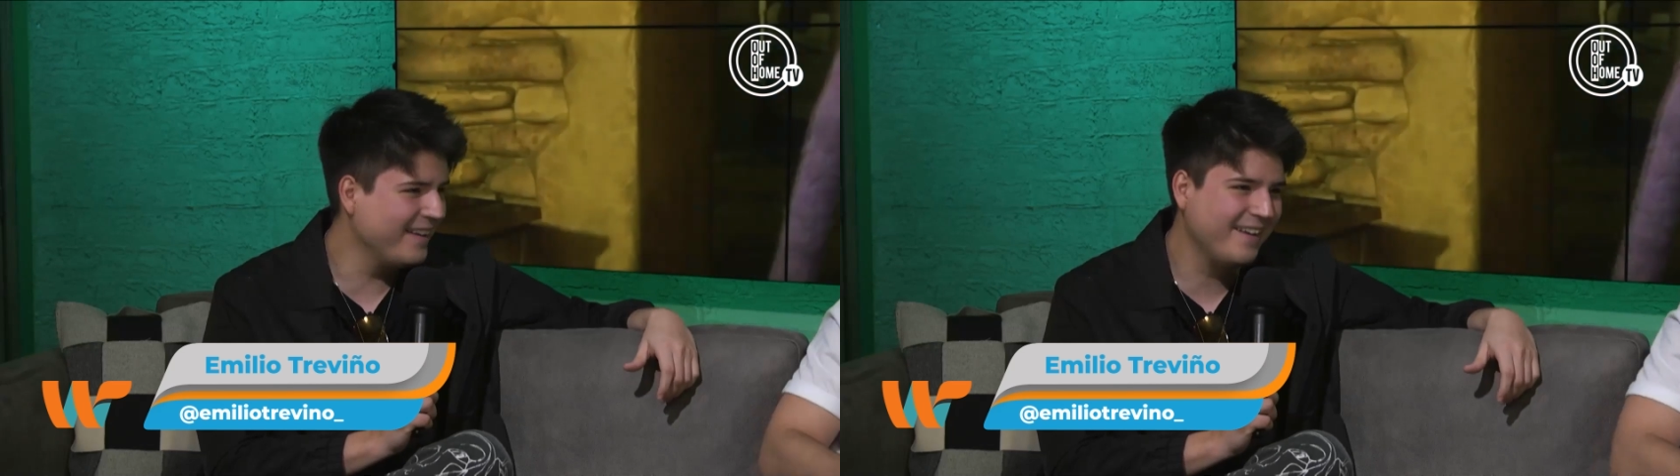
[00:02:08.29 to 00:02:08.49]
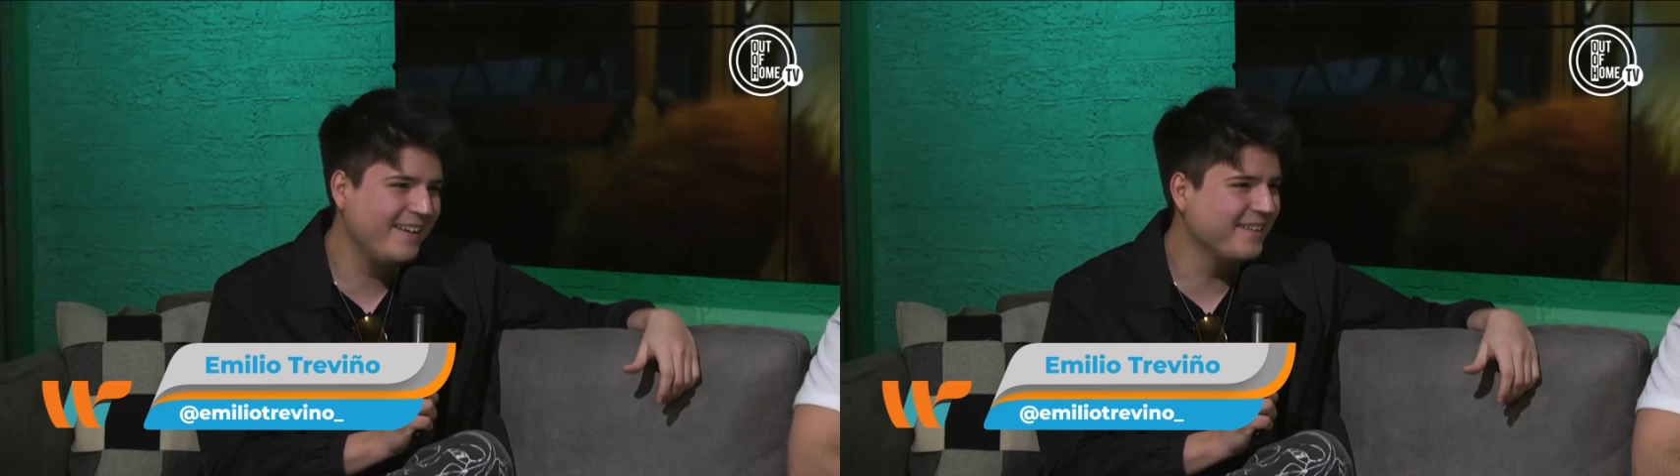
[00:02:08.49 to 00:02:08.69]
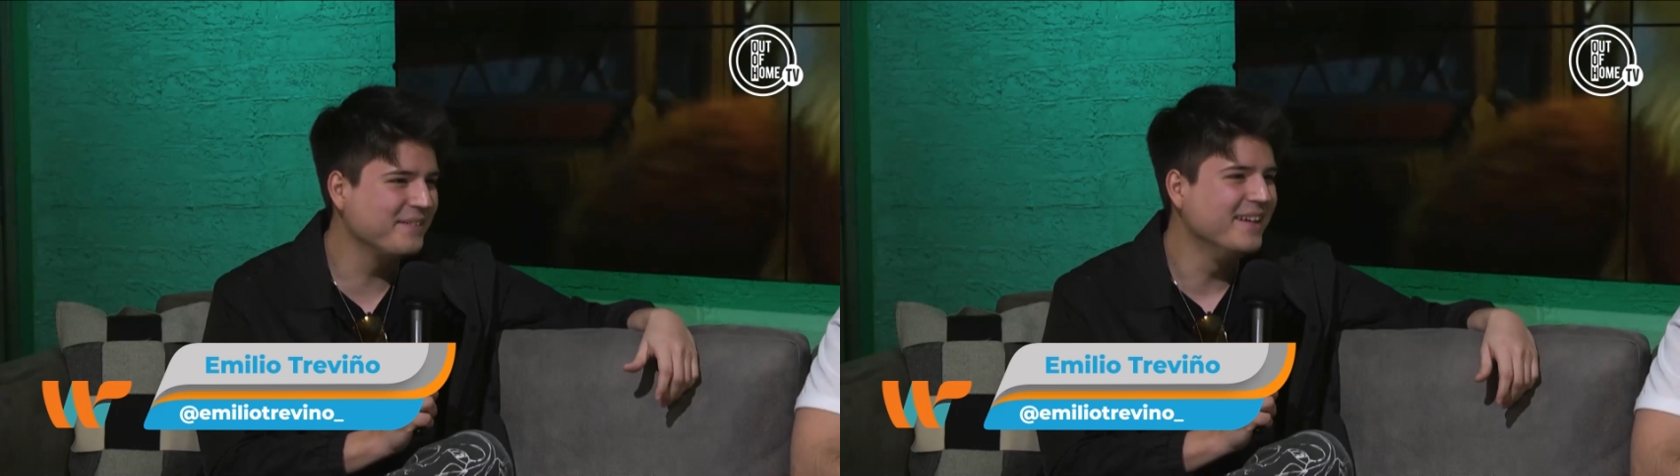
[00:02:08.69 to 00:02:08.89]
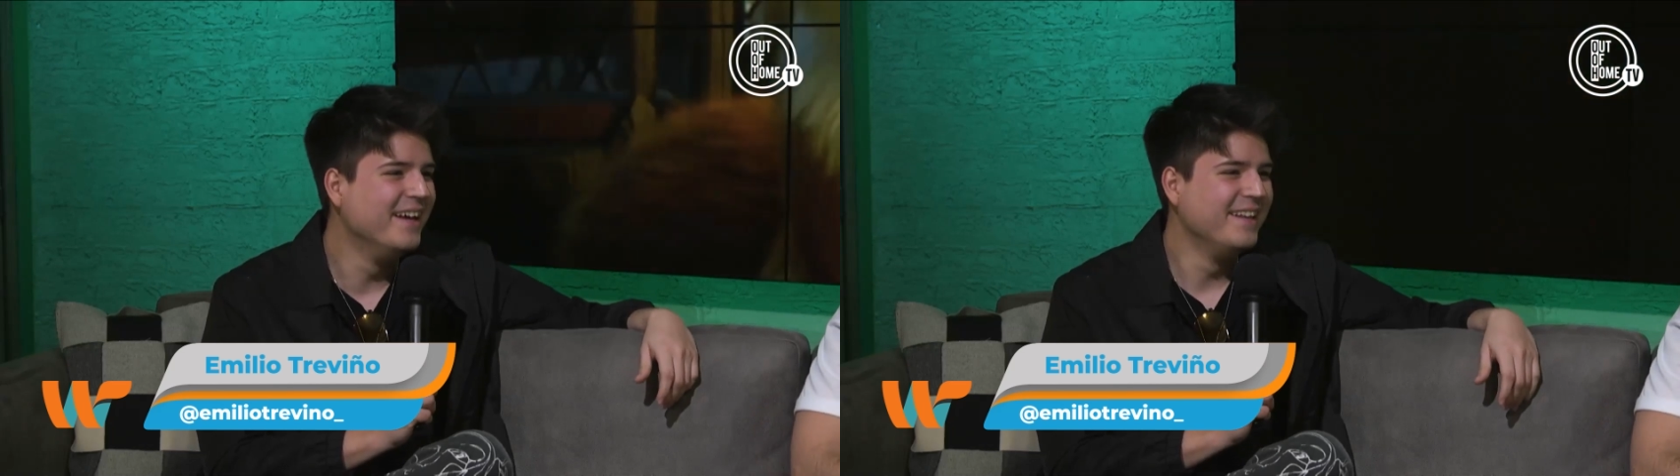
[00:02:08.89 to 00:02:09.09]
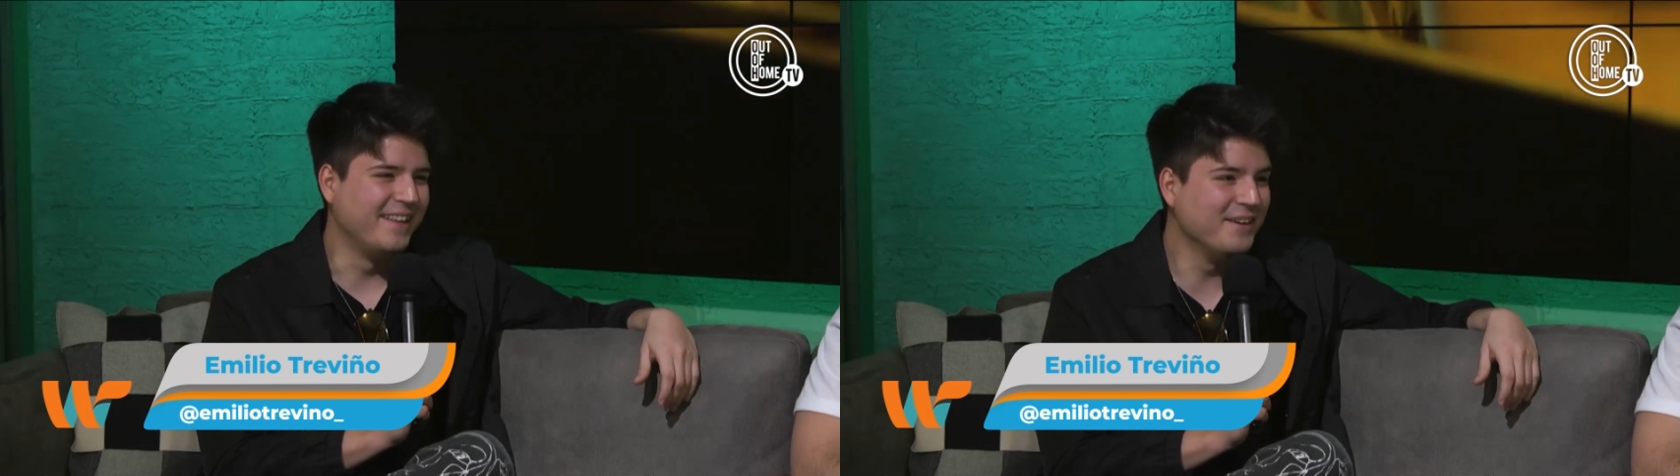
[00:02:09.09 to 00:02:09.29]
ay,
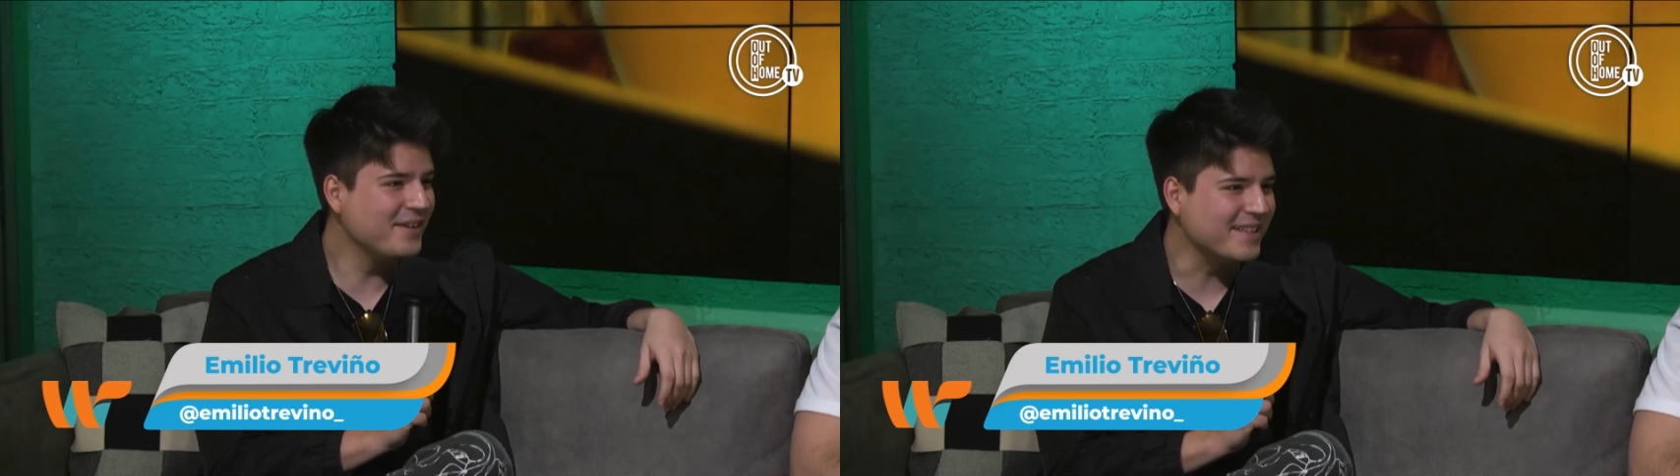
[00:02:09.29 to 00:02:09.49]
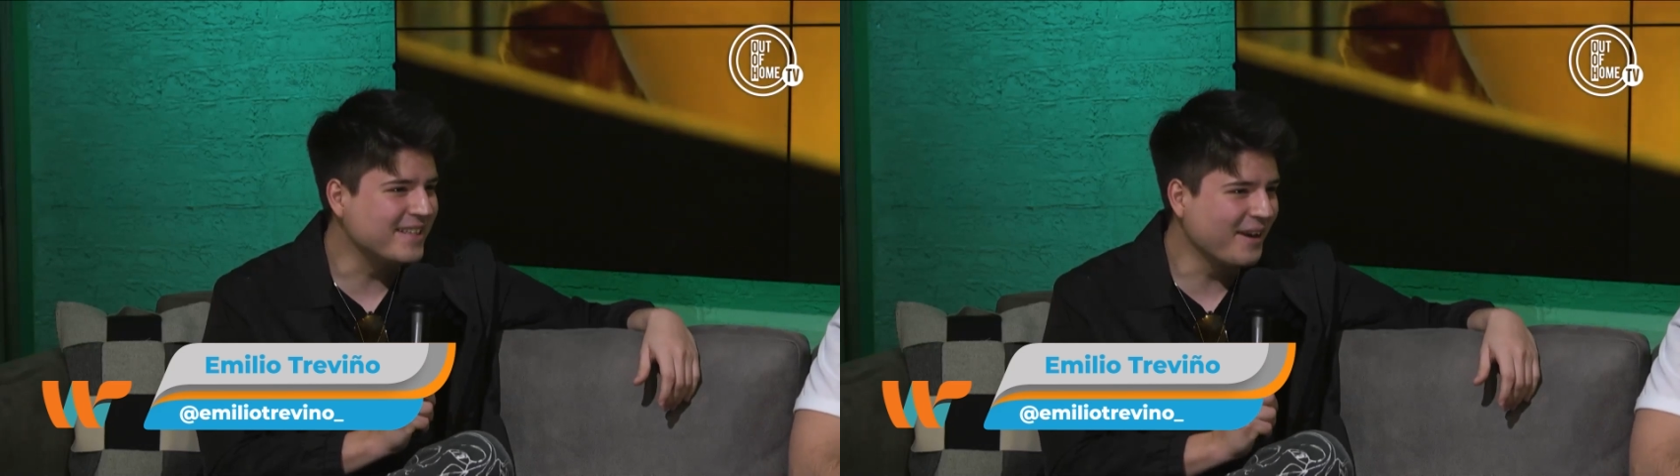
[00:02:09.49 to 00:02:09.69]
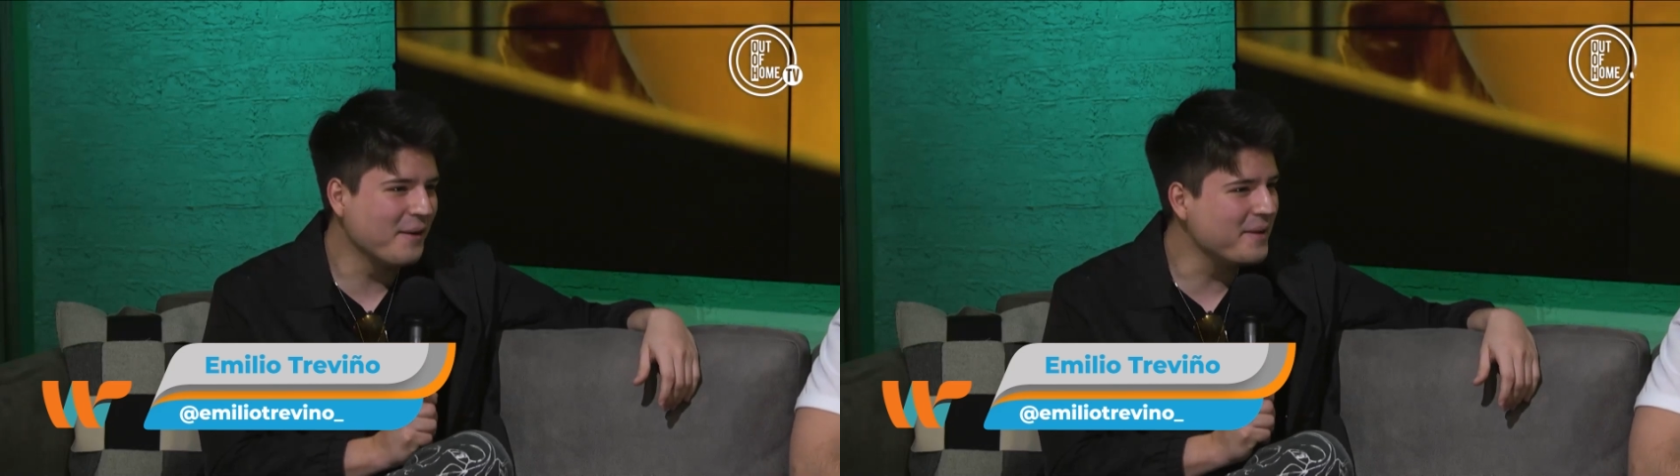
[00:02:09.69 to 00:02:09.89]
tengo que hacerlo